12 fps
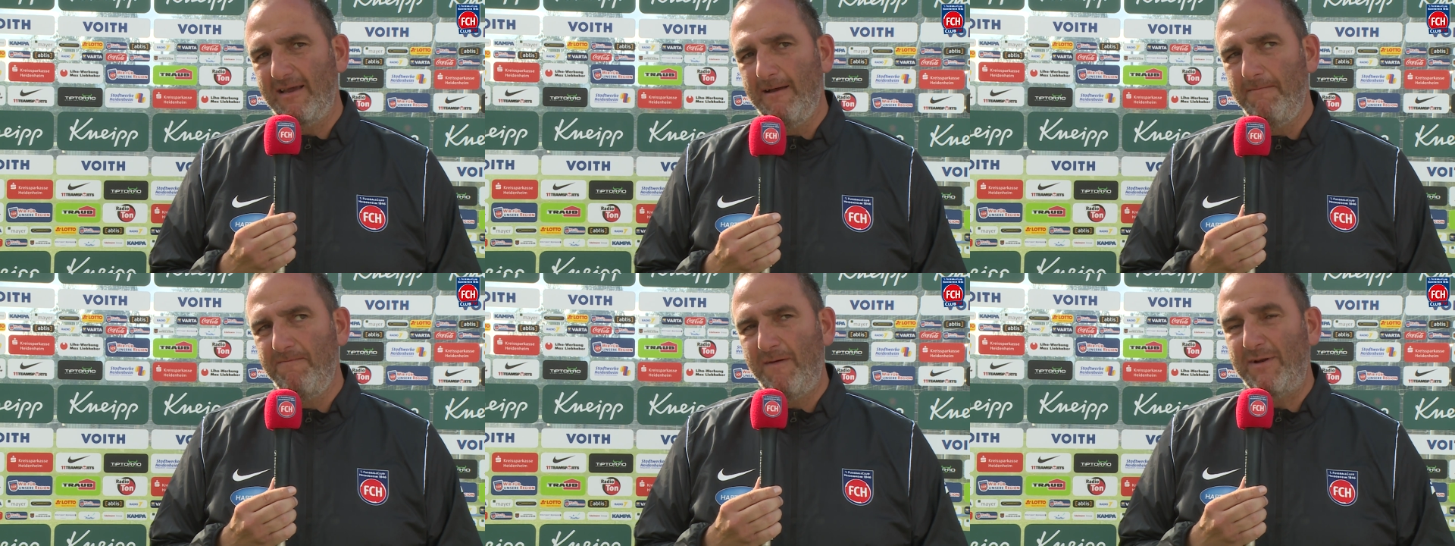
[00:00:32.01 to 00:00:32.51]

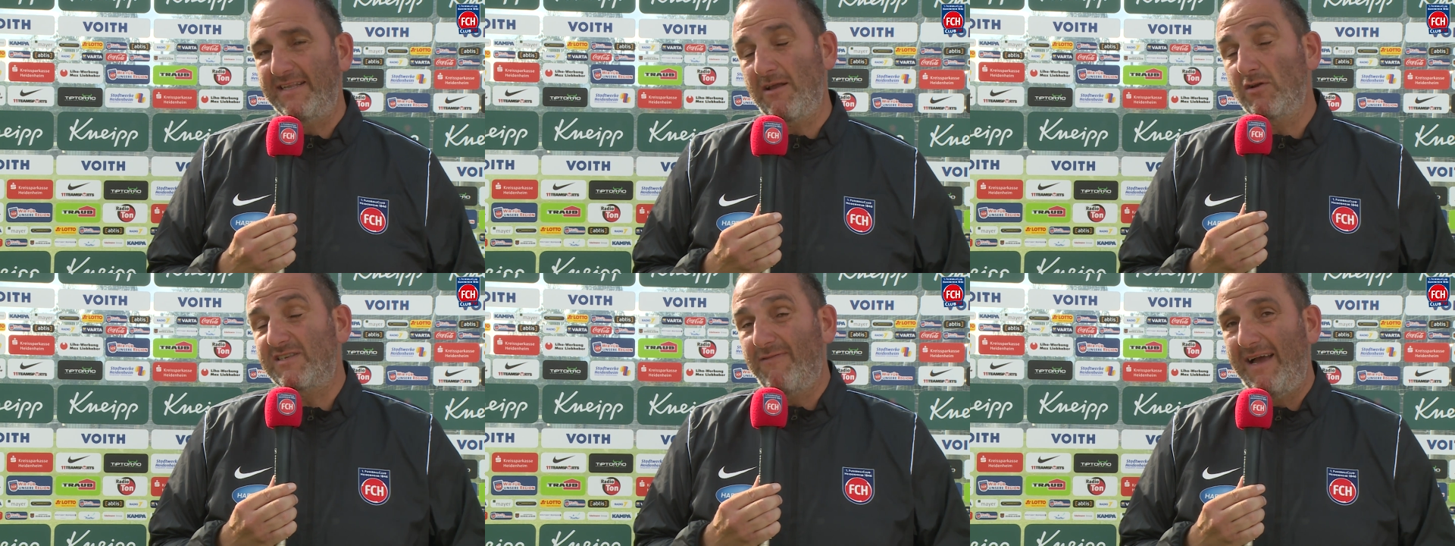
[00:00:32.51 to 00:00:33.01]
ähm, wenn man dann
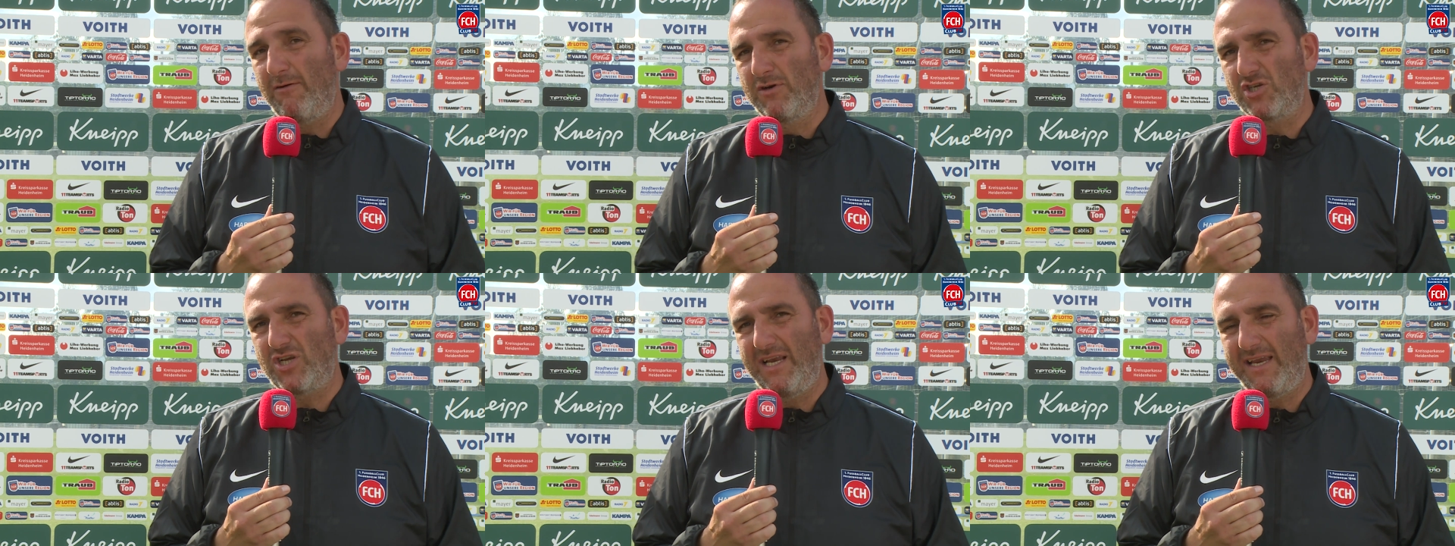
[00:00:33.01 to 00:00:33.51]
auch zwei
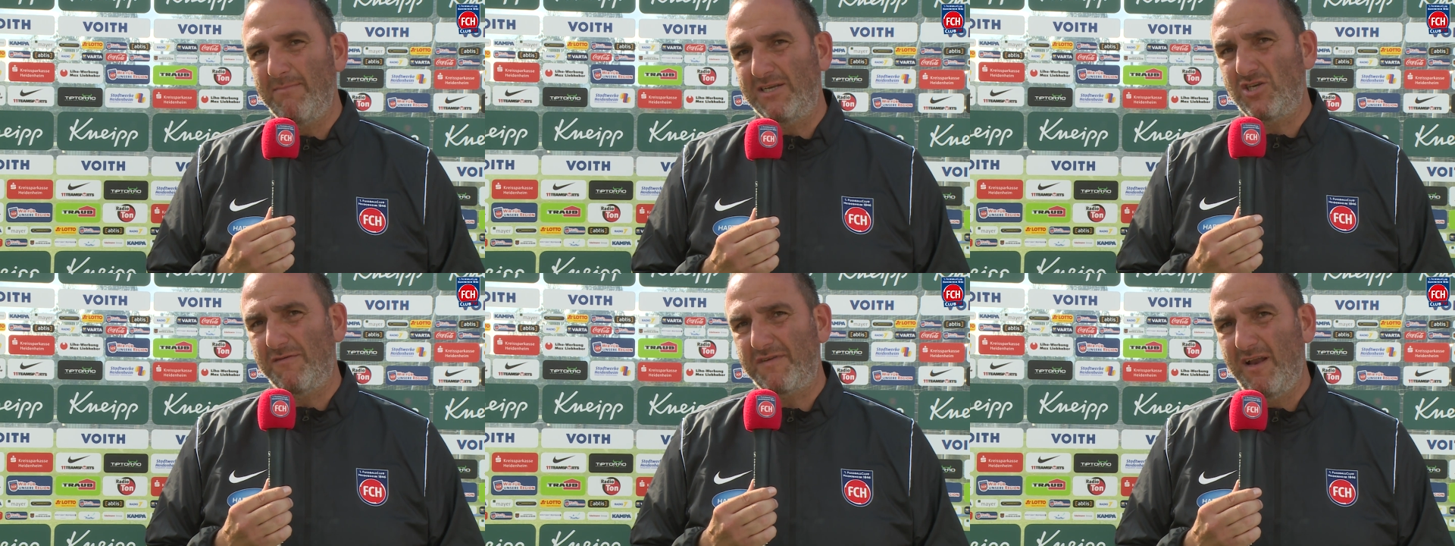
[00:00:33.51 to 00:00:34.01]
unterschiedlichen
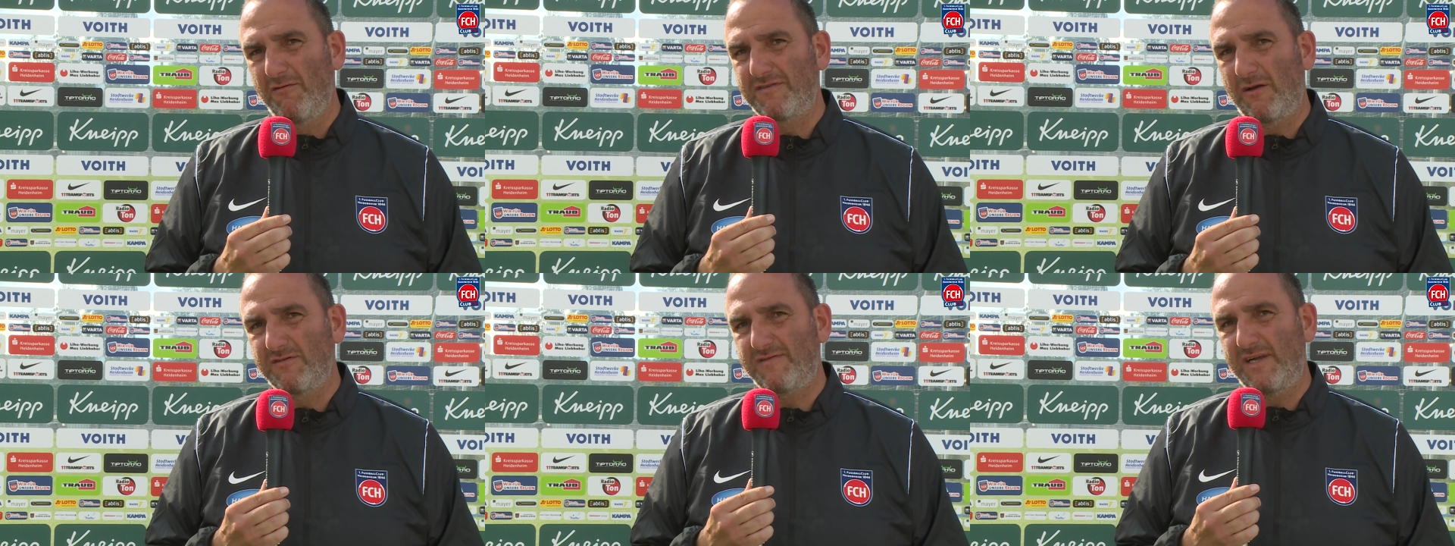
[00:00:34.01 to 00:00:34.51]
Mannschaften aufs,
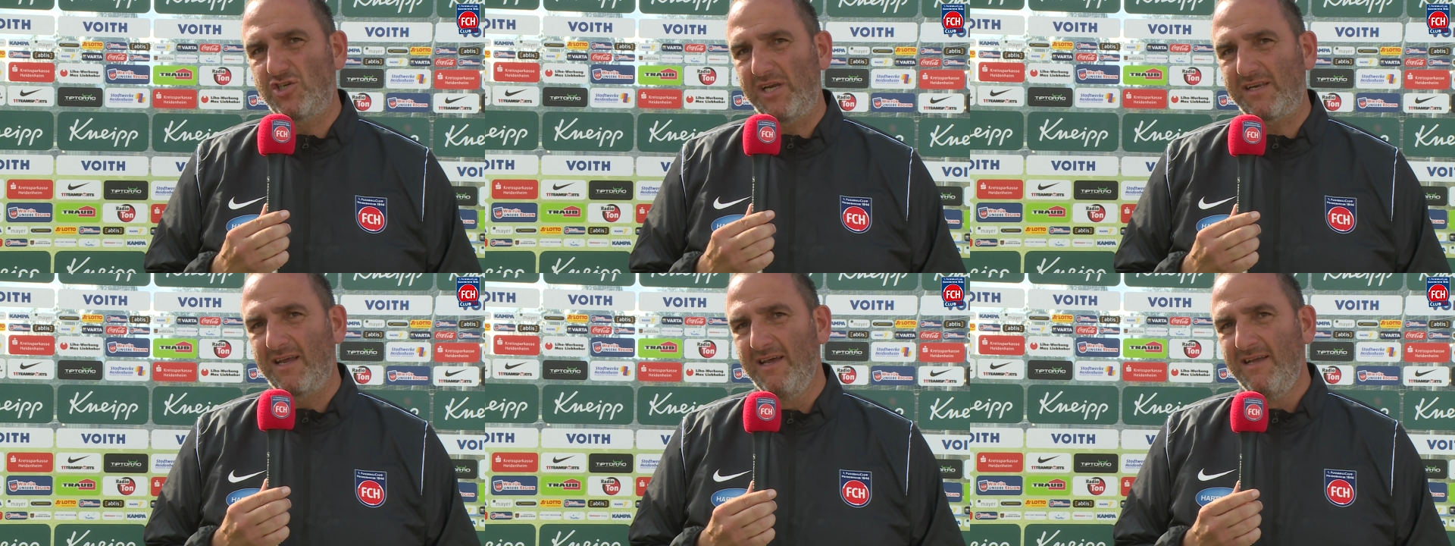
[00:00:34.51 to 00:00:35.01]
aufs Feld
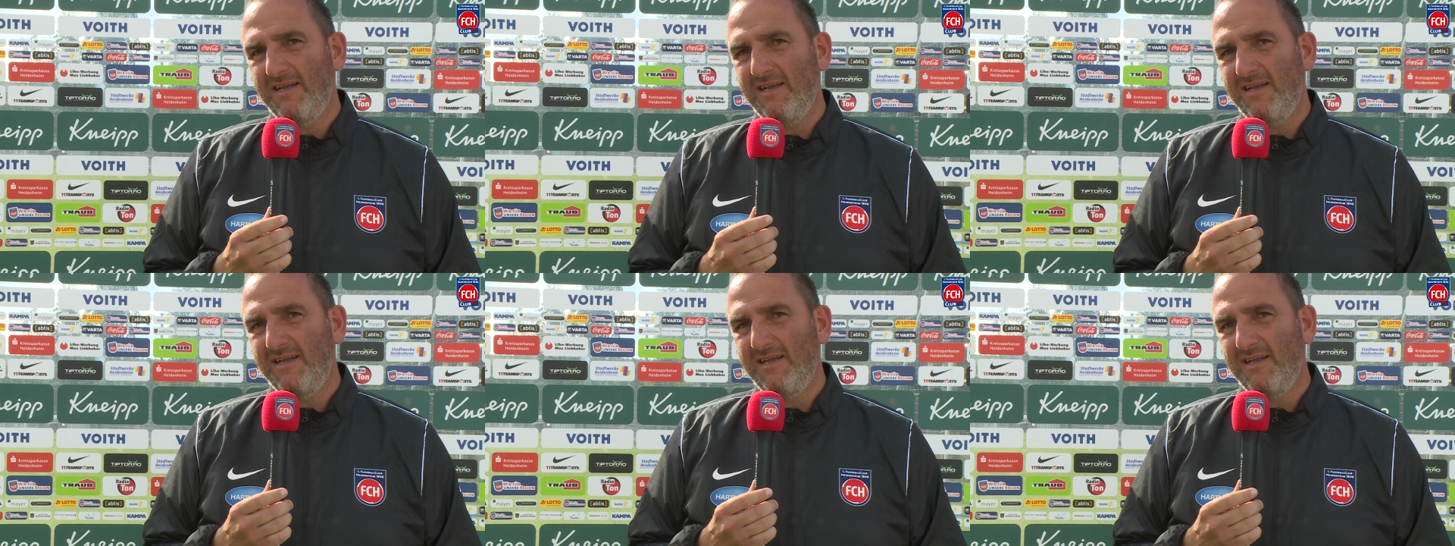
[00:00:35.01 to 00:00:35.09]
schickt,